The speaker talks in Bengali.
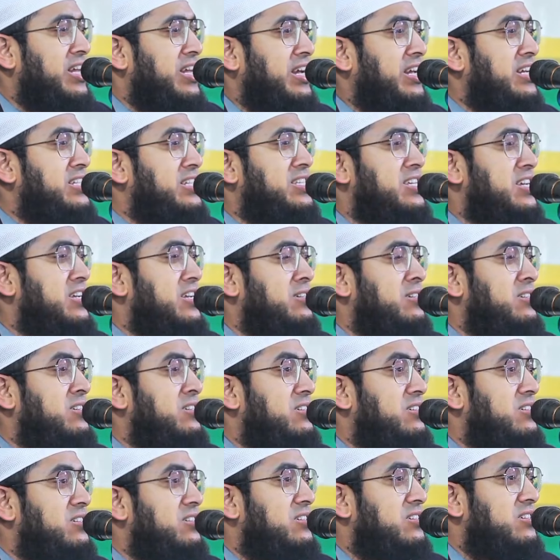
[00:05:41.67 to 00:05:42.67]
দেখেছেন
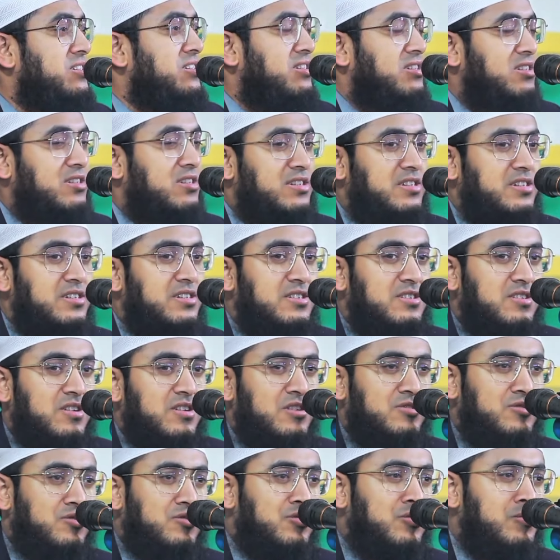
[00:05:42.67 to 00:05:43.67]

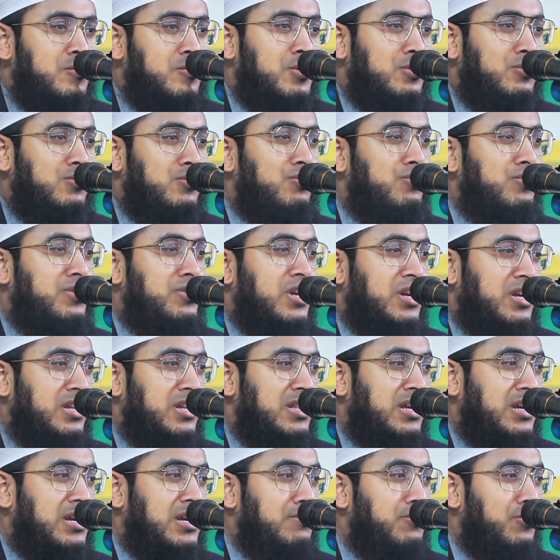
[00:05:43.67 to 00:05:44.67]
হজরত মর দূর থেকে
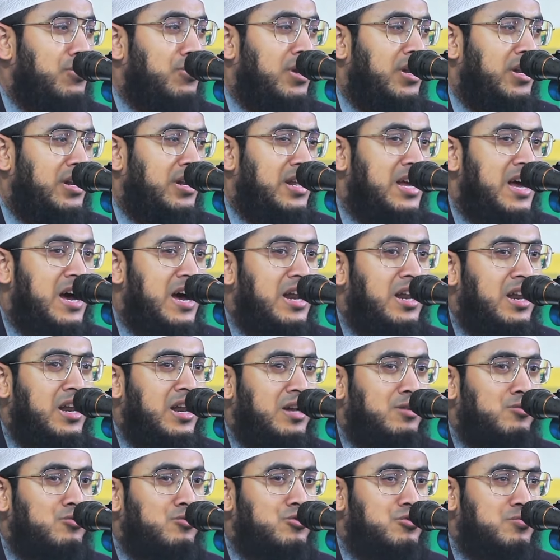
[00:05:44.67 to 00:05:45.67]
দেখে বললেন হে
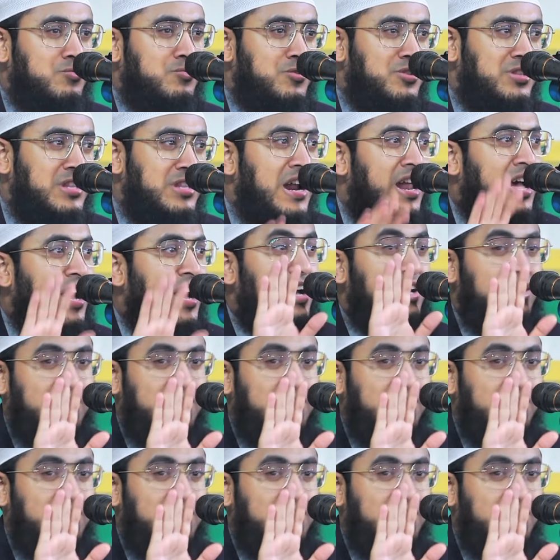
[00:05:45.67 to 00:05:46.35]
আল্লাহর দুশ্মন দাঁড়া